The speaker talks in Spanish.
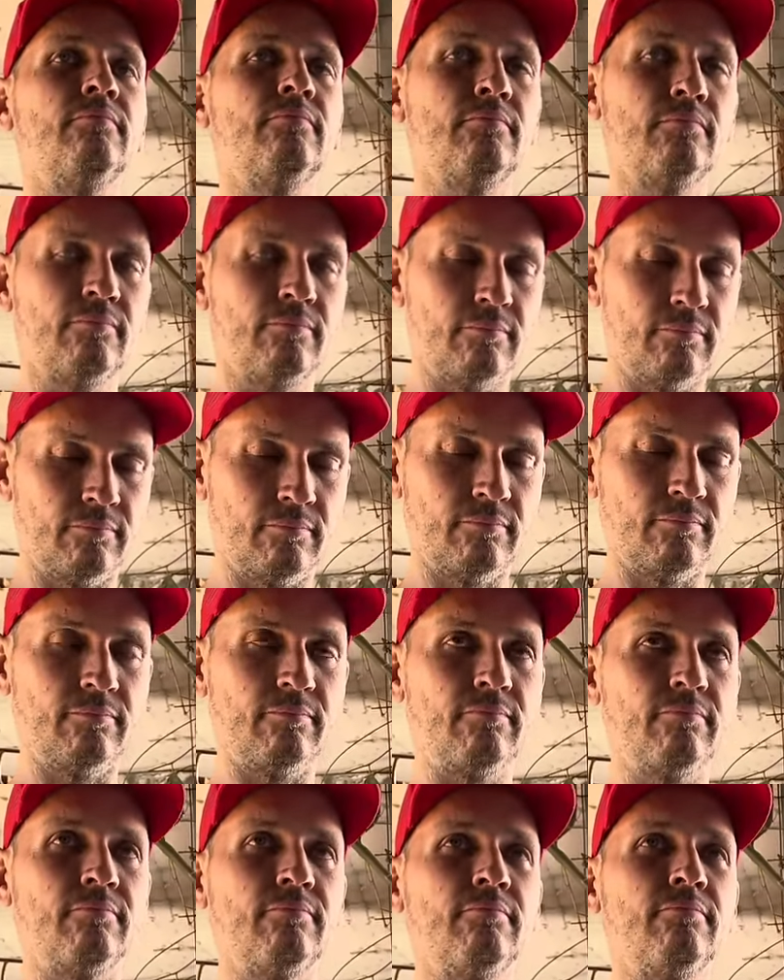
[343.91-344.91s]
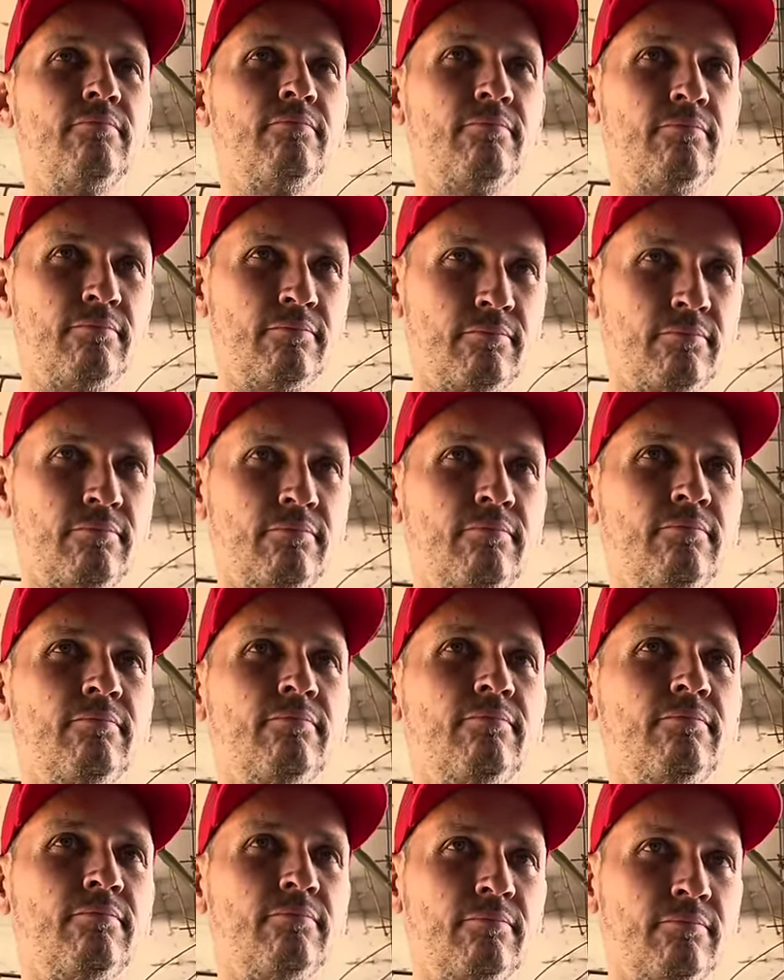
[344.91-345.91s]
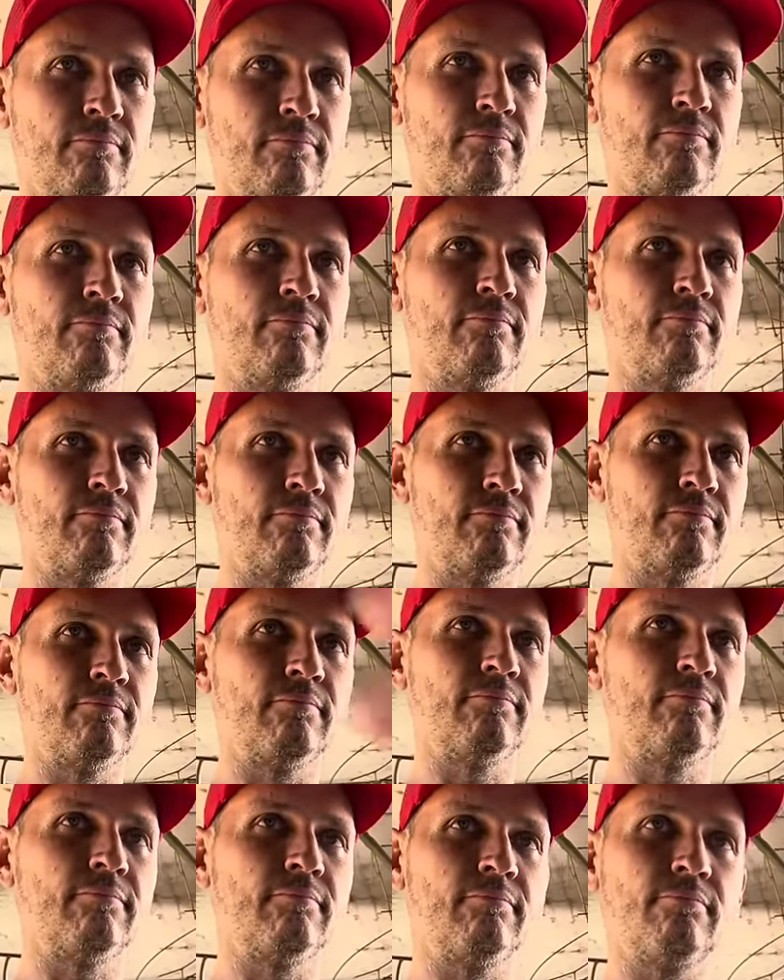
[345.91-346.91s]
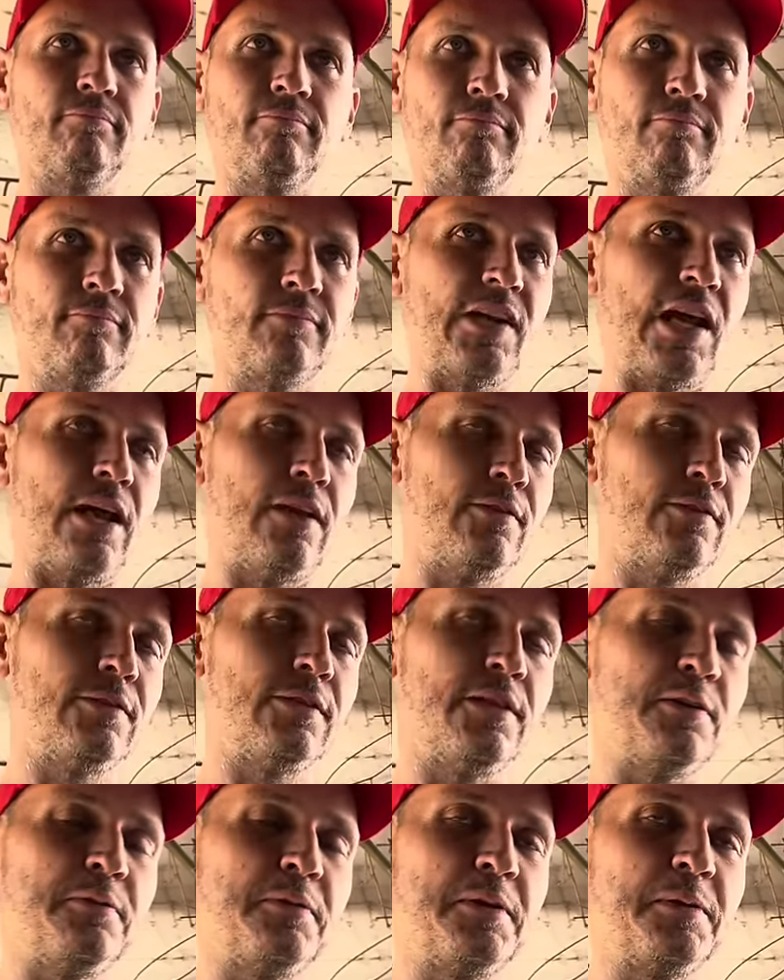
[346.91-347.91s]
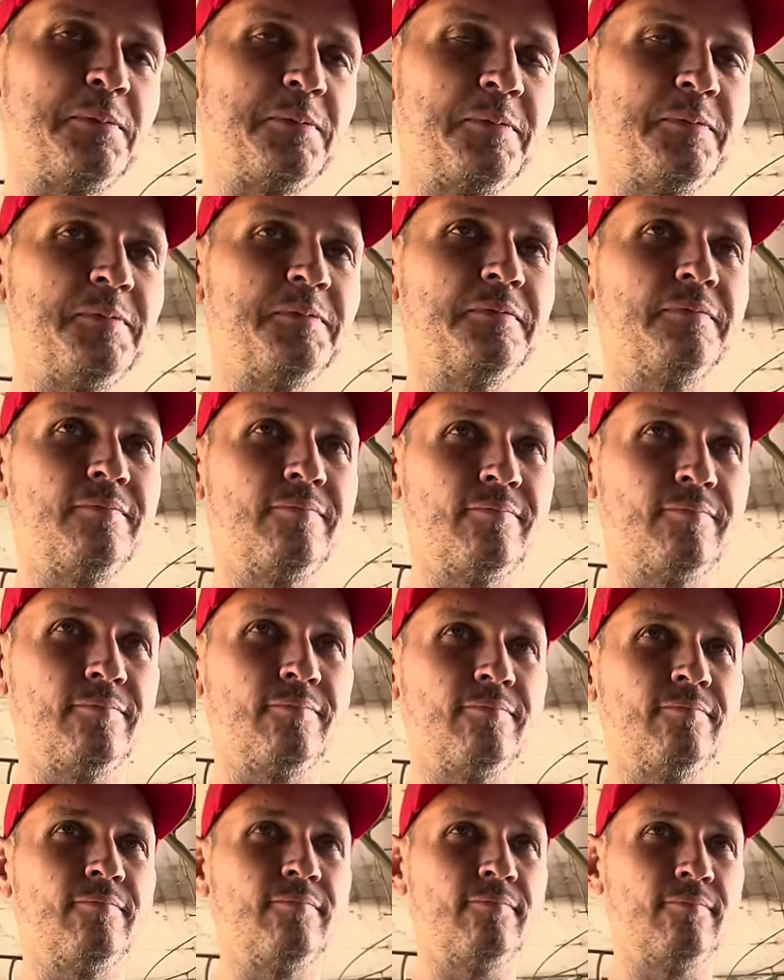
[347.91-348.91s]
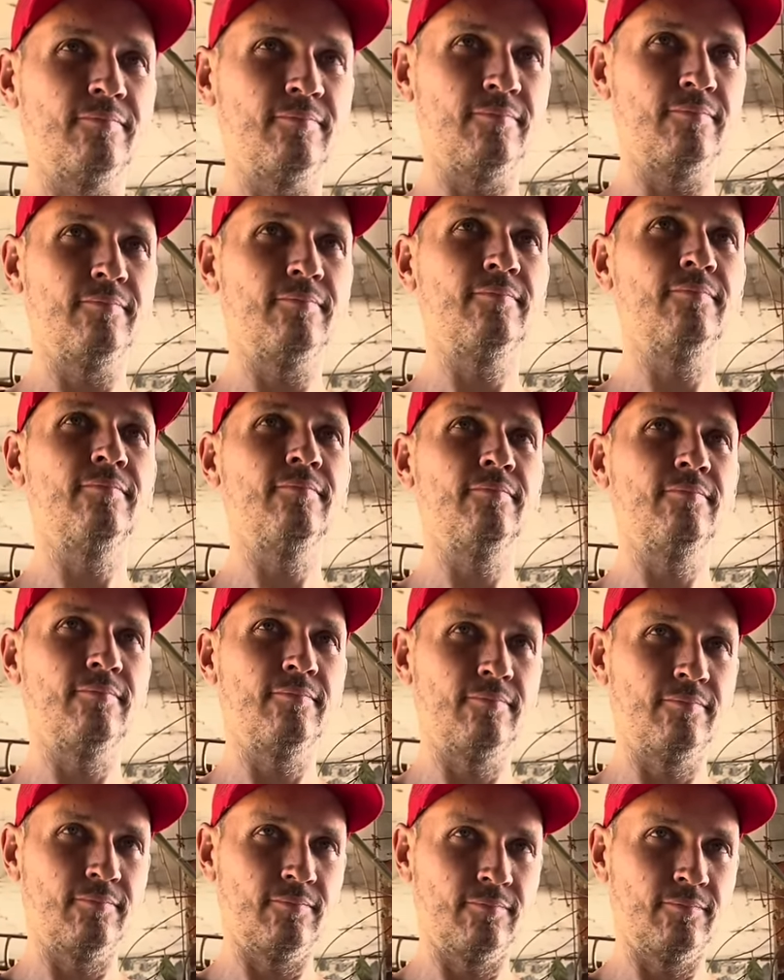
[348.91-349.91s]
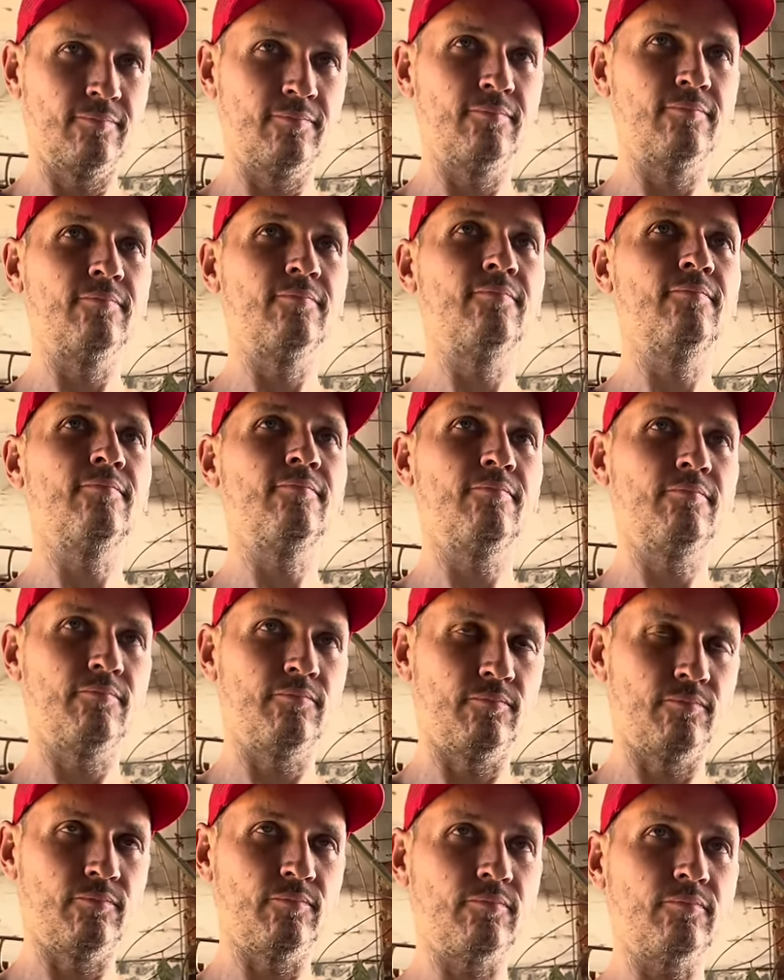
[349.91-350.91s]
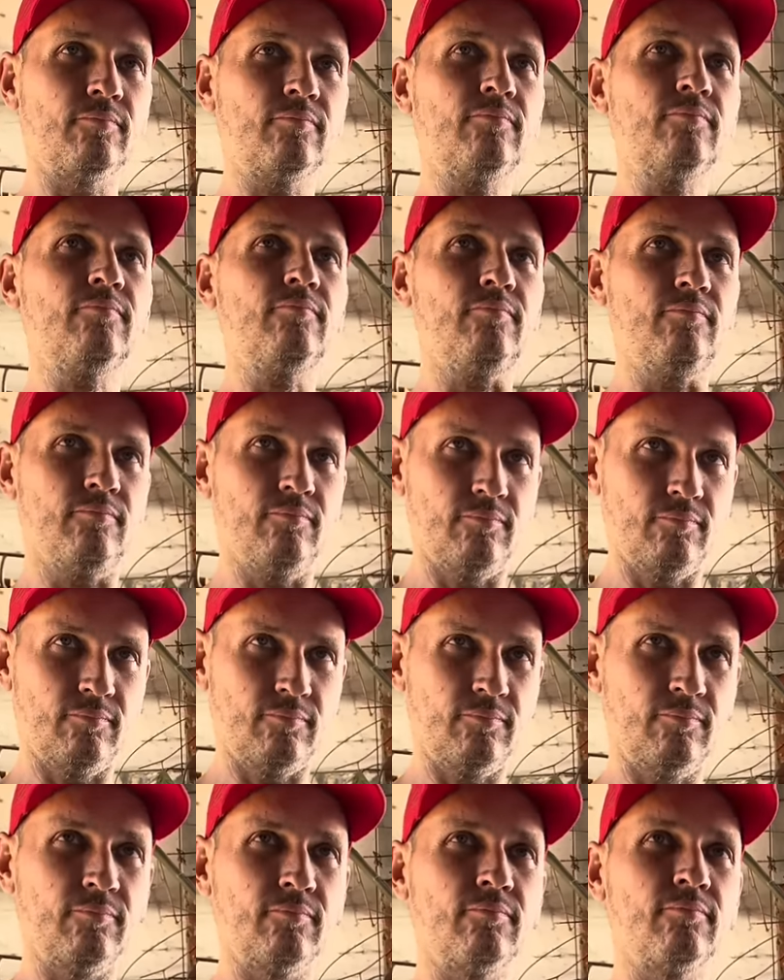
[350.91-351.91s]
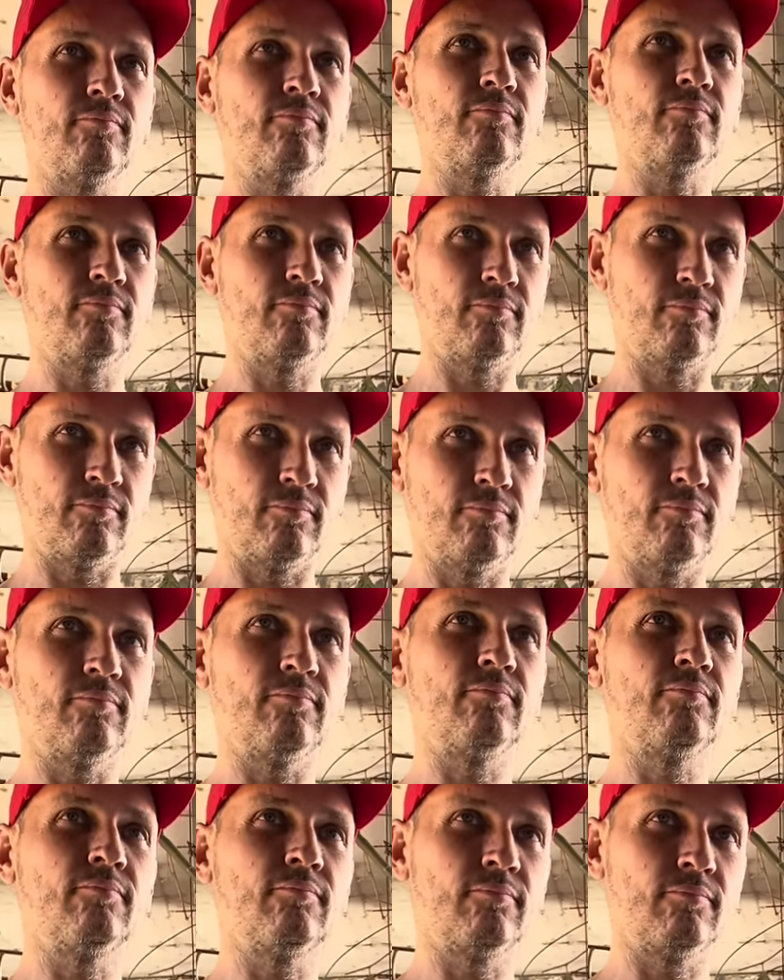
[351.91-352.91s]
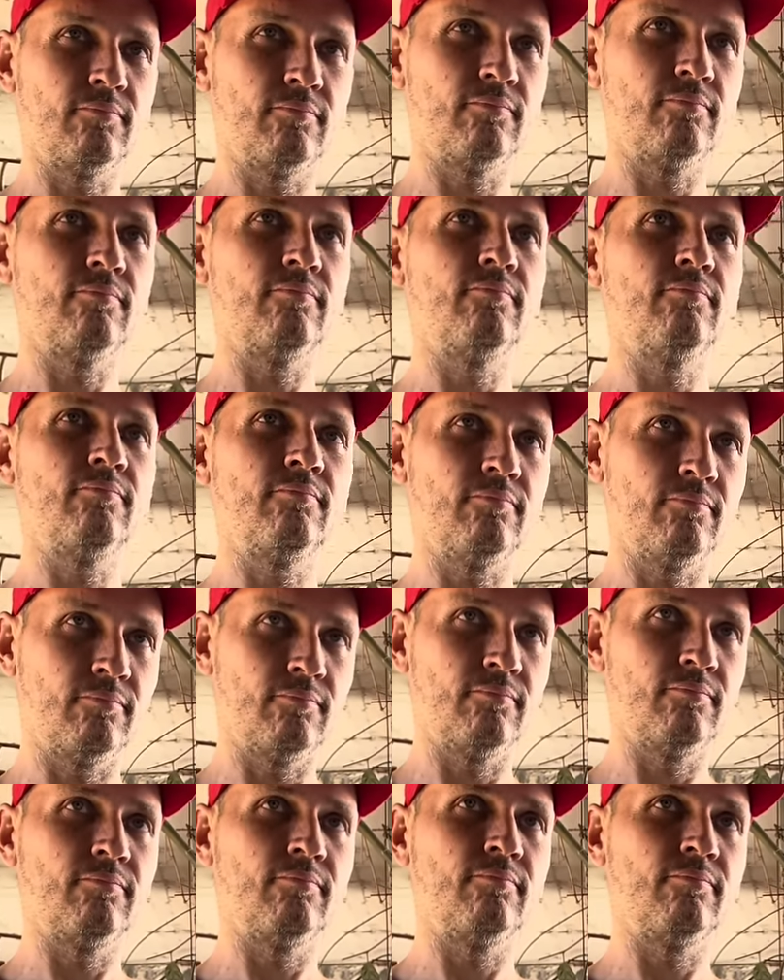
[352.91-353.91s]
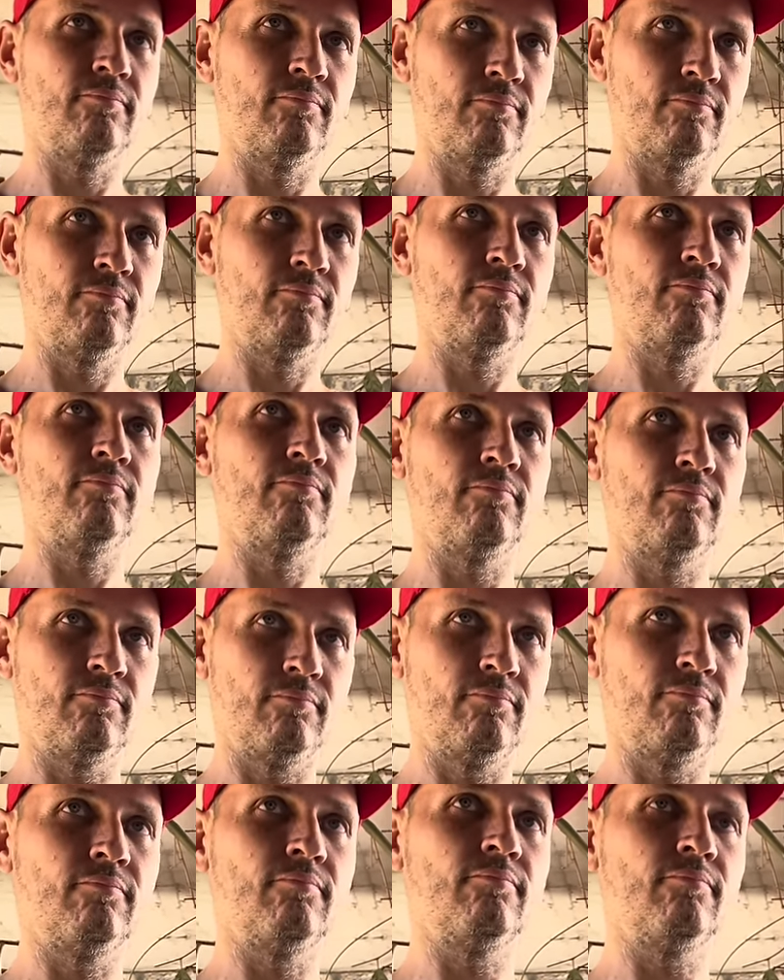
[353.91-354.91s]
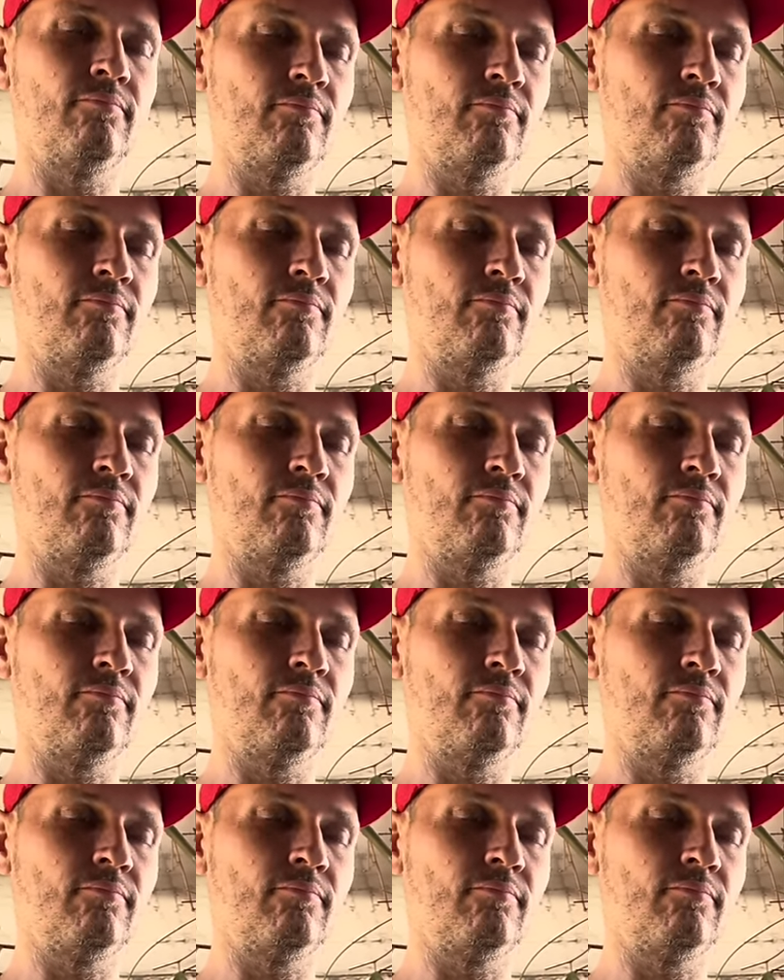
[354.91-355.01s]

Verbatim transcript: Si uno de los tres falla o fallan dos de ellas, ah, y se acomoda las tres cosas bien, buenas partes, bien rectificado y lo arman bien, esos motores duran toda la vida.